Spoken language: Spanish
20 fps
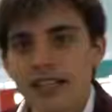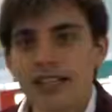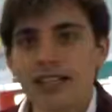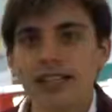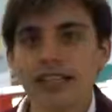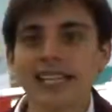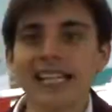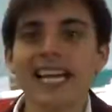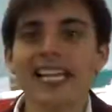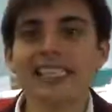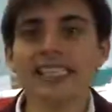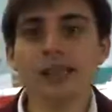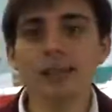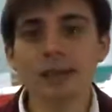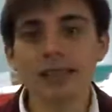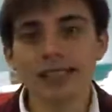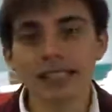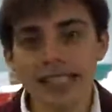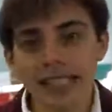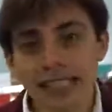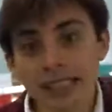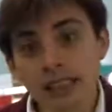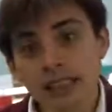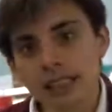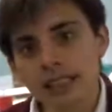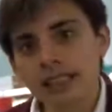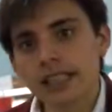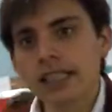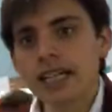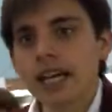La
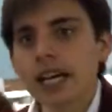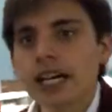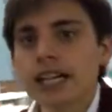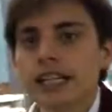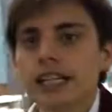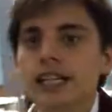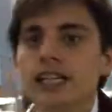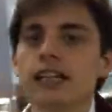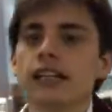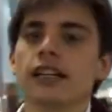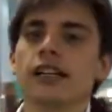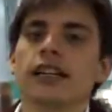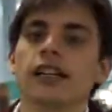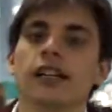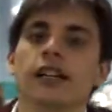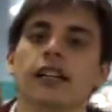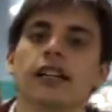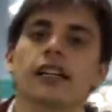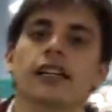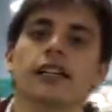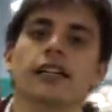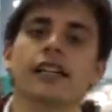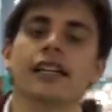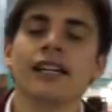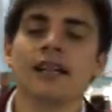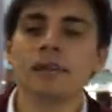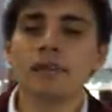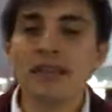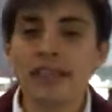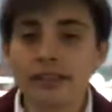Independiente, aquí
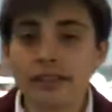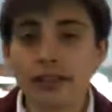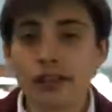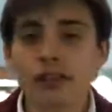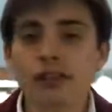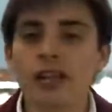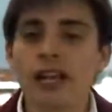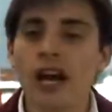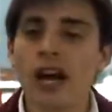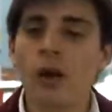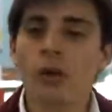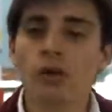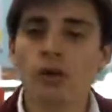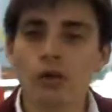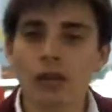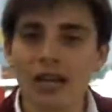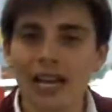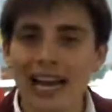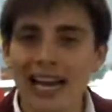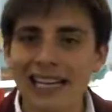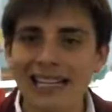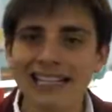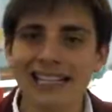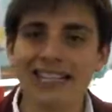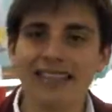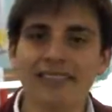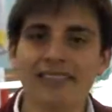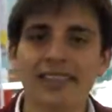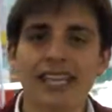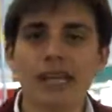del Ministerio de Cultura aquí en
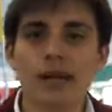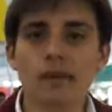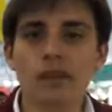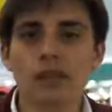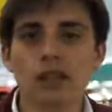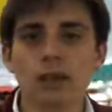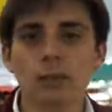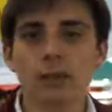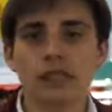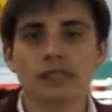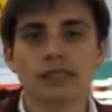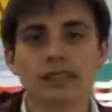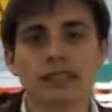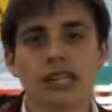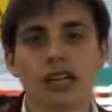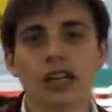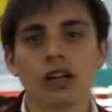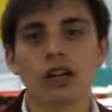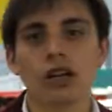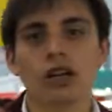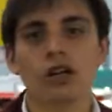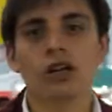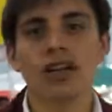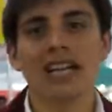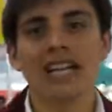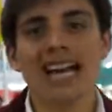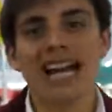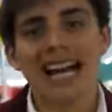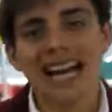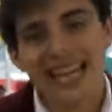la feria. Vamos a conversar
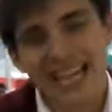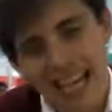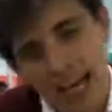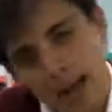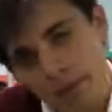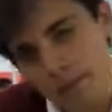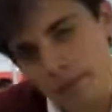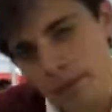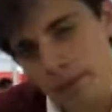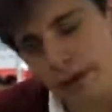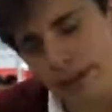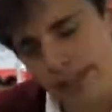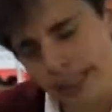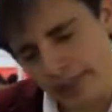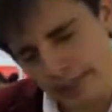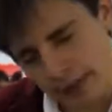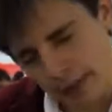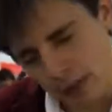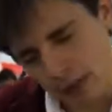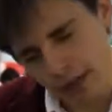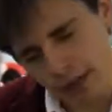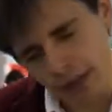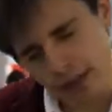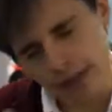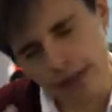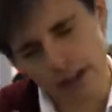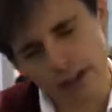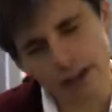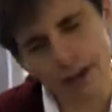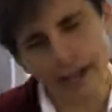con la gran poeta, pero cuando
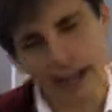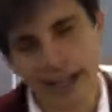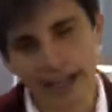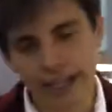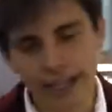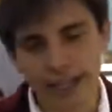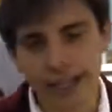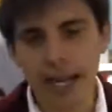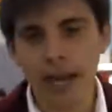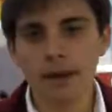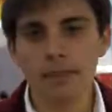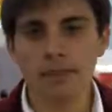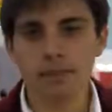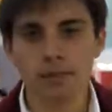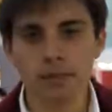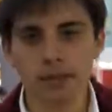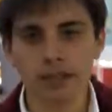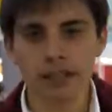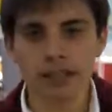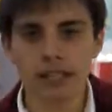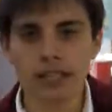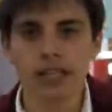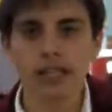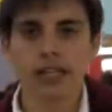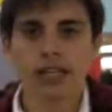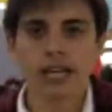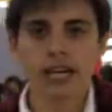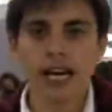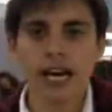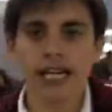digo gran es gran poeta,
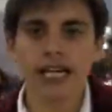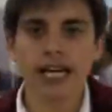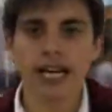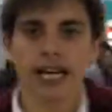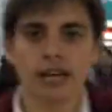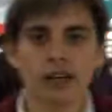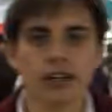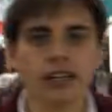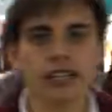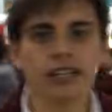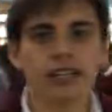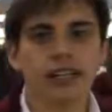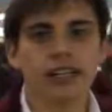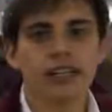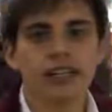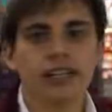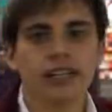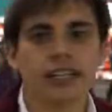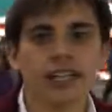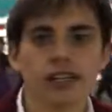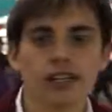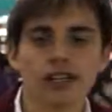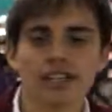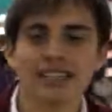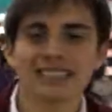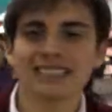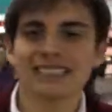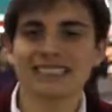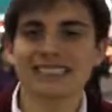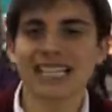Ana Carolina
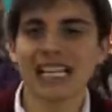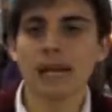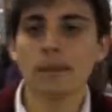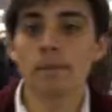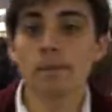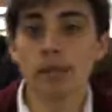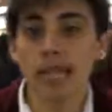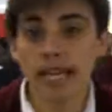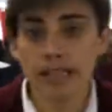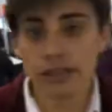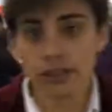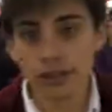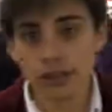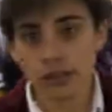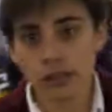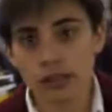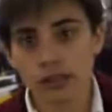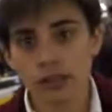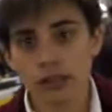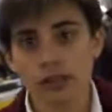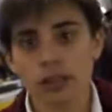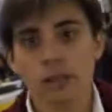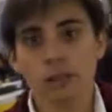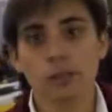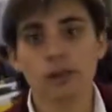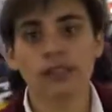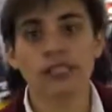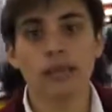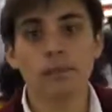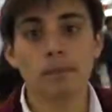Quiñones Salpietro,
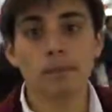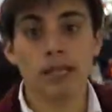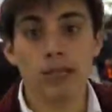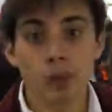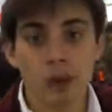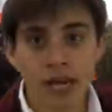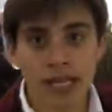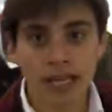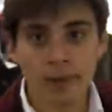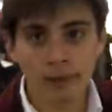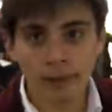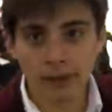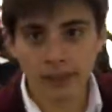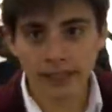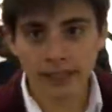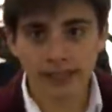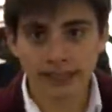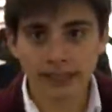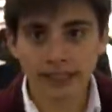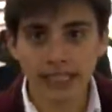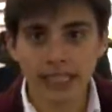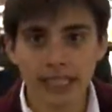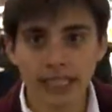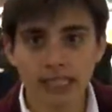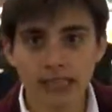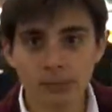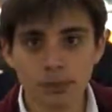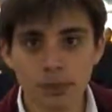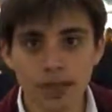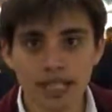poeta peruana pero que reside en
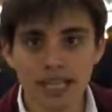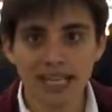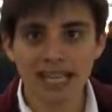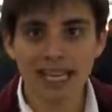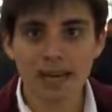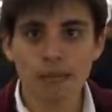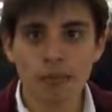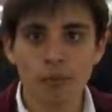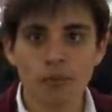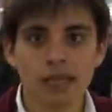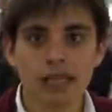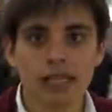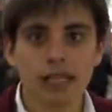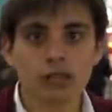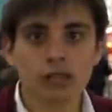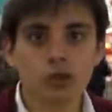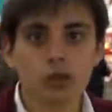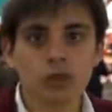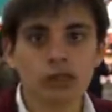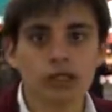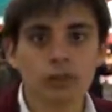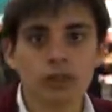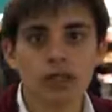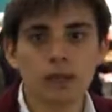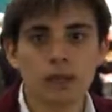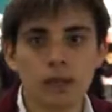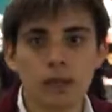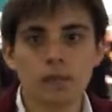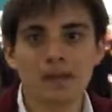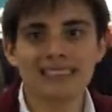España, que ha publicado su último
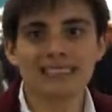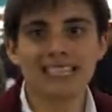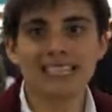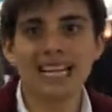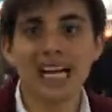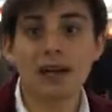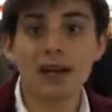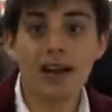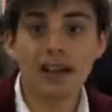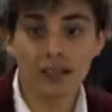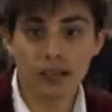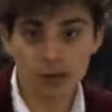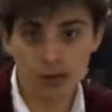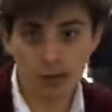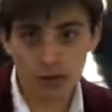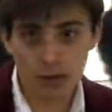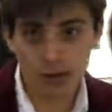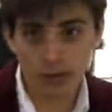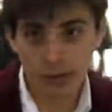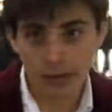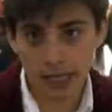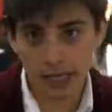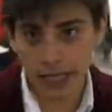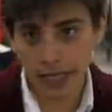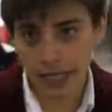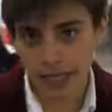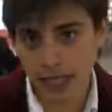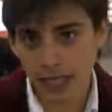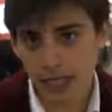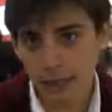libro Matacaballos con
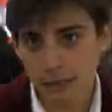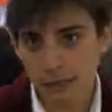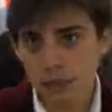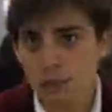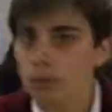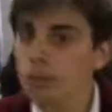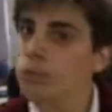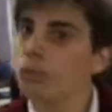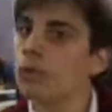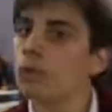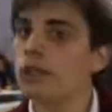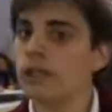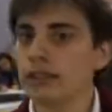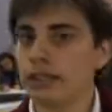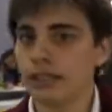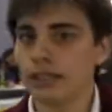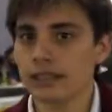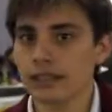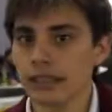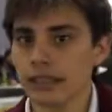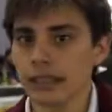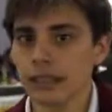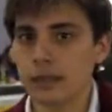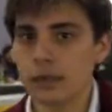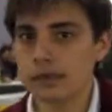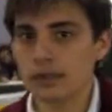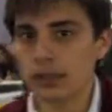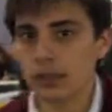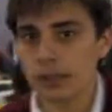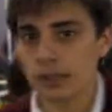paracaídas, libro muy interesante.
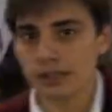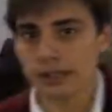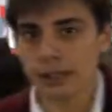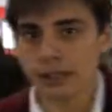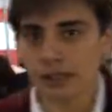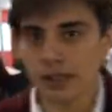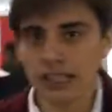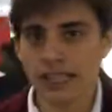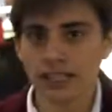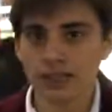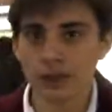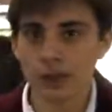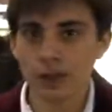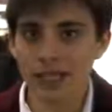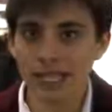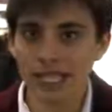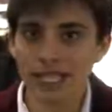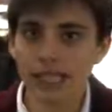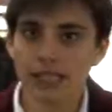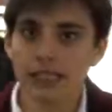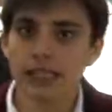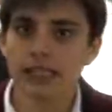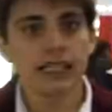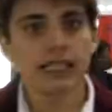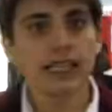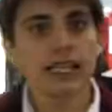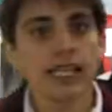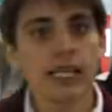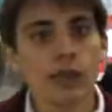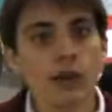Vamos a conversar con ella sobre él
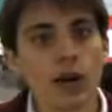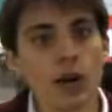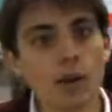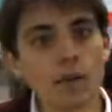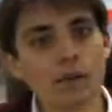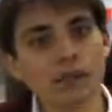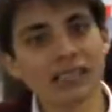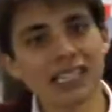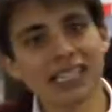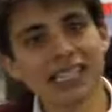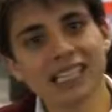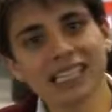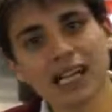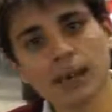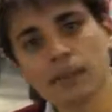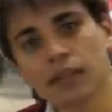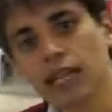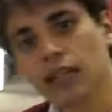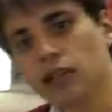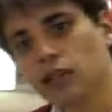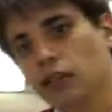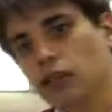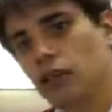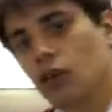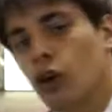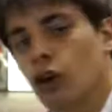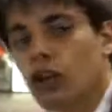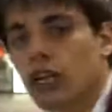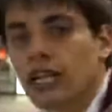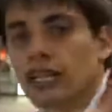y luego vamos a ir caminando
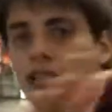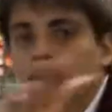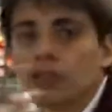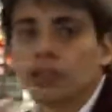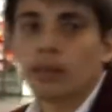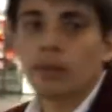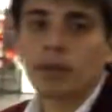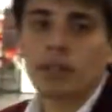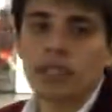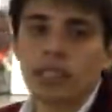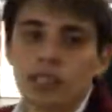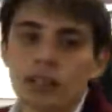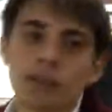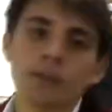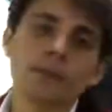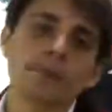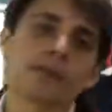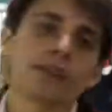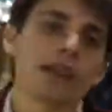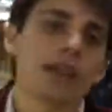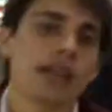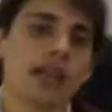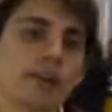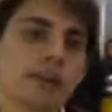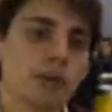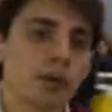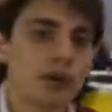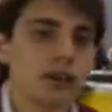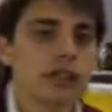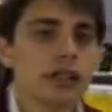o corriendo, dependiendo el
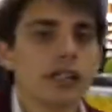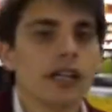apuro,